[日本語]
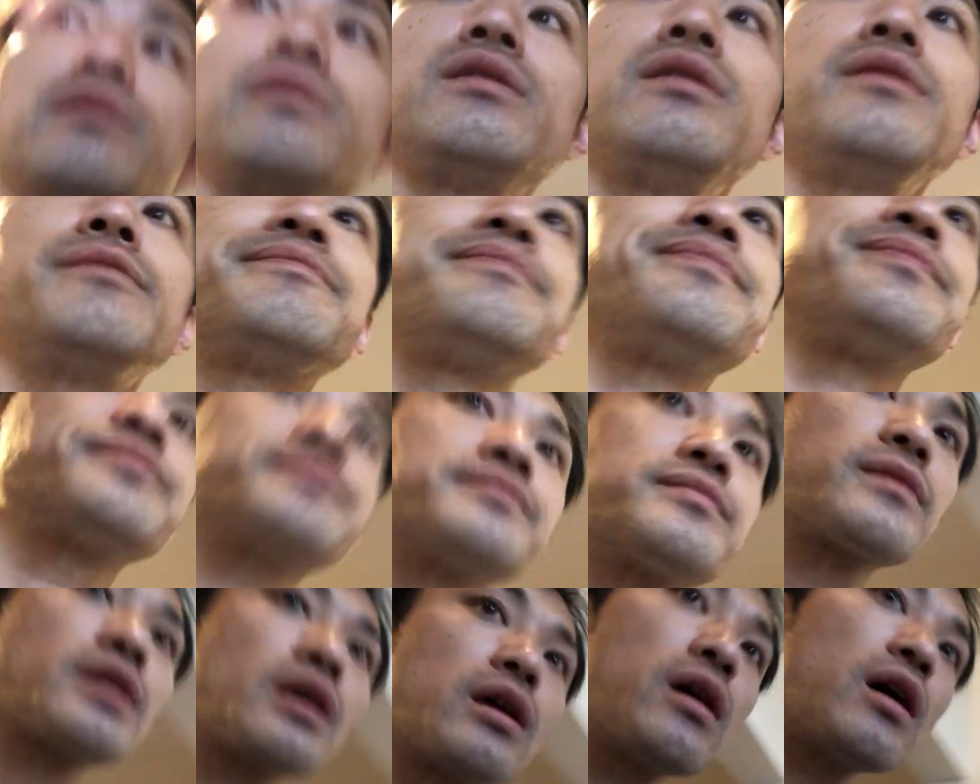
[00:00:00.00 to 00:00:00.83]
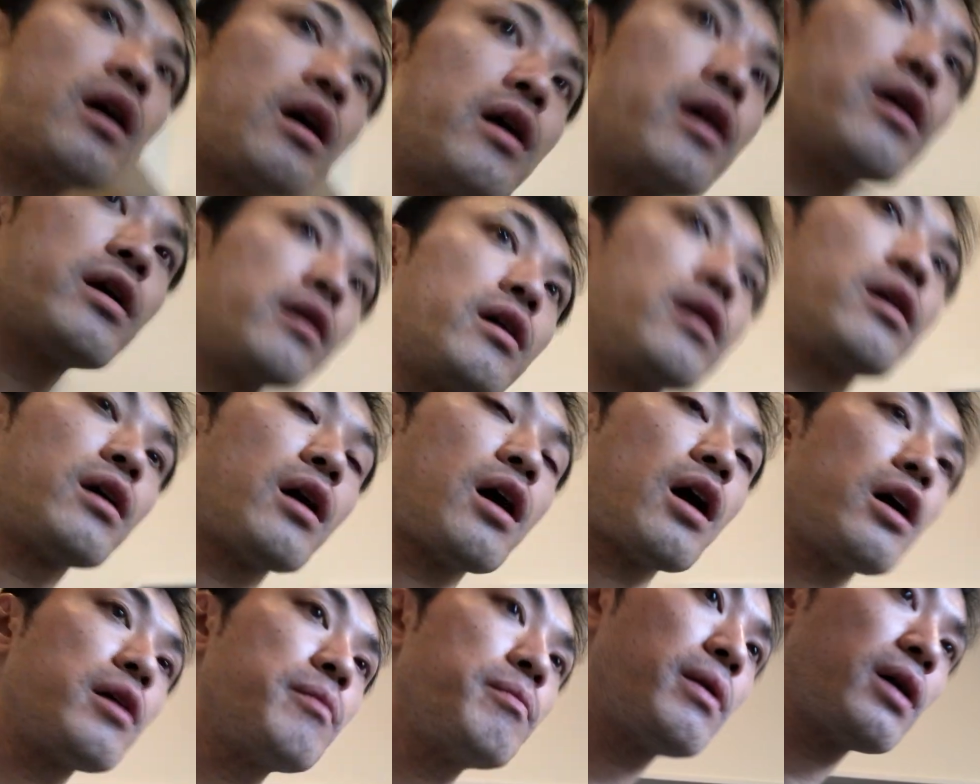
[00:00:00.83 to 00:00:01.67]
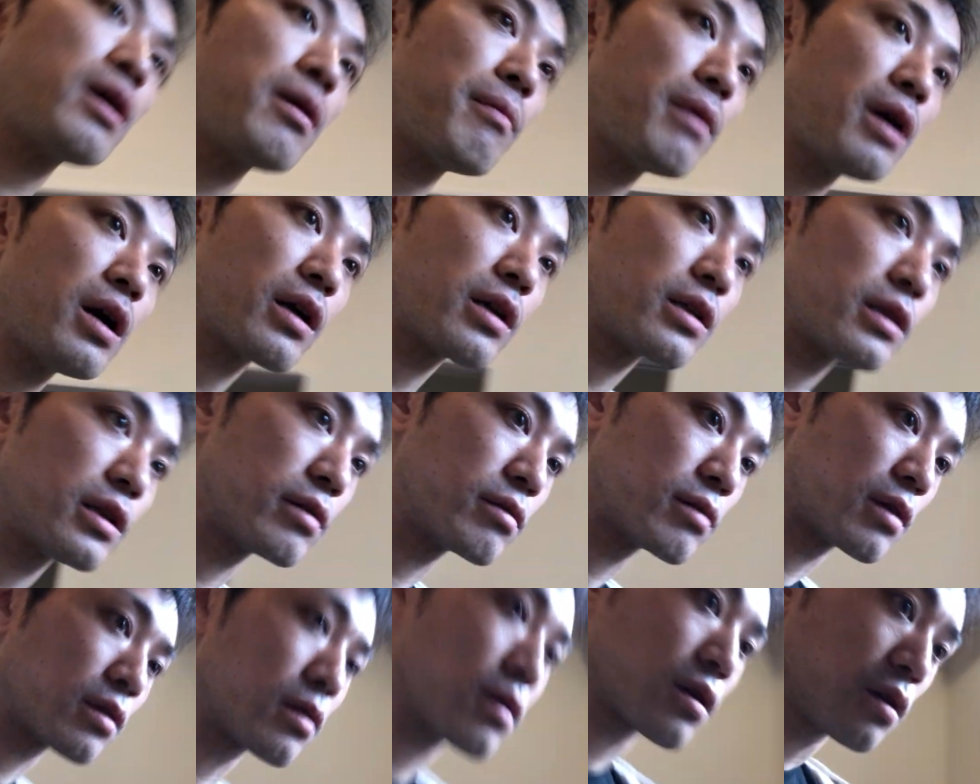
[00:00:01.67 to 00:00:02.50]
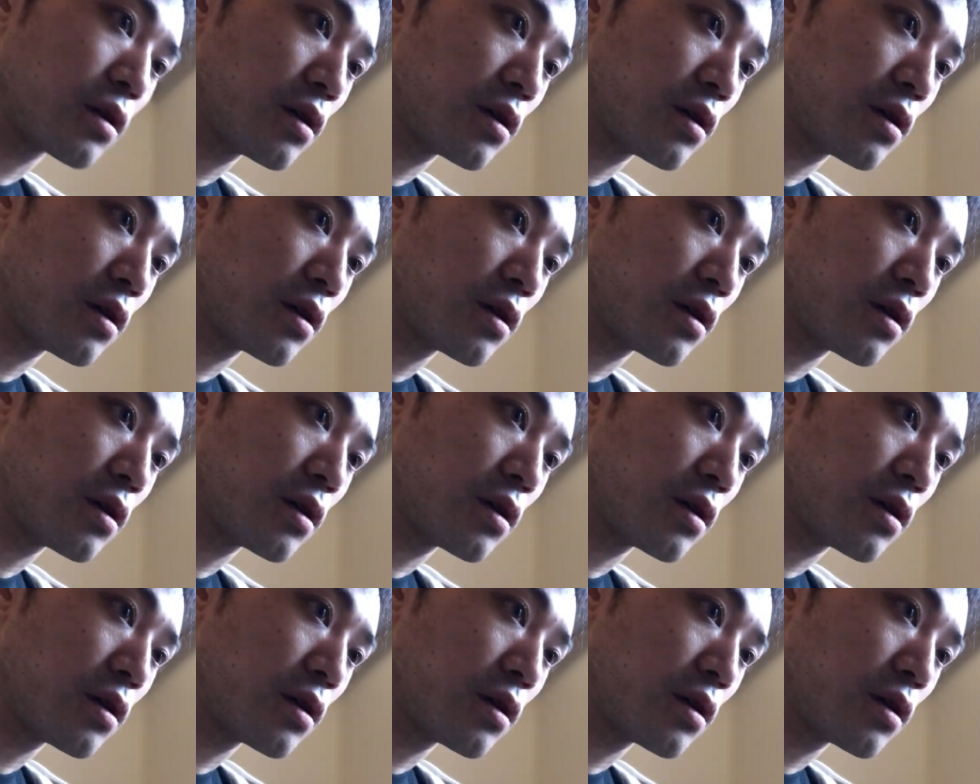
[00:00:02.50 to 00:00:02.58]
すね、えー、ハイパーマーケティングだったか